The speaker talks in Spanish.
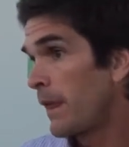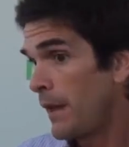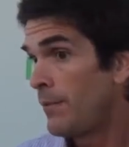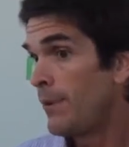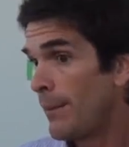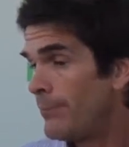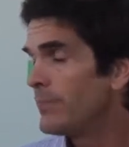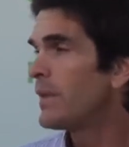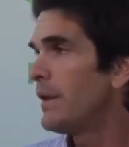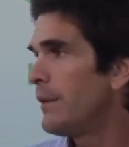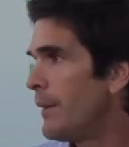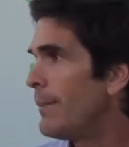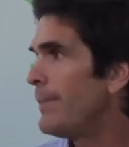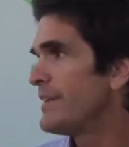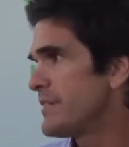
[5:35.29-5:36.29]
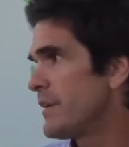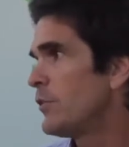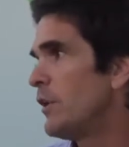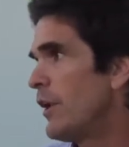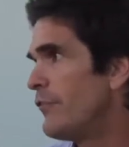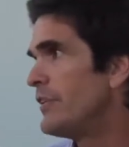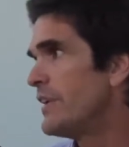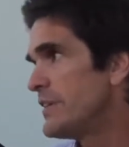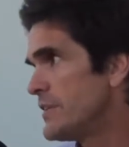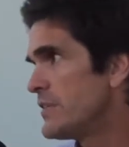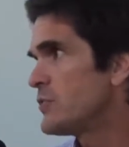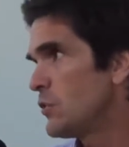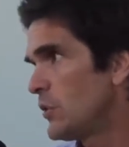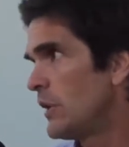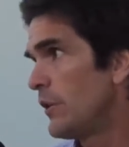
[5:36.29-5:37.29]
qué va, qué va a pasar con la
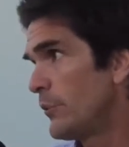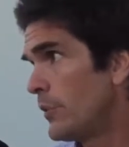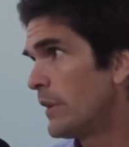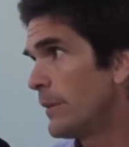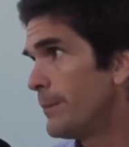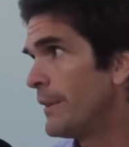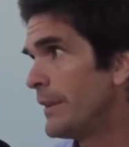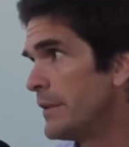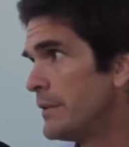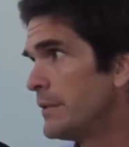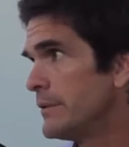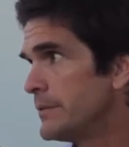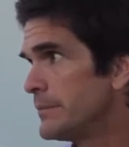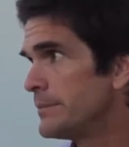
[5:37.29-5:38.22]
financiación de la nueva campaña.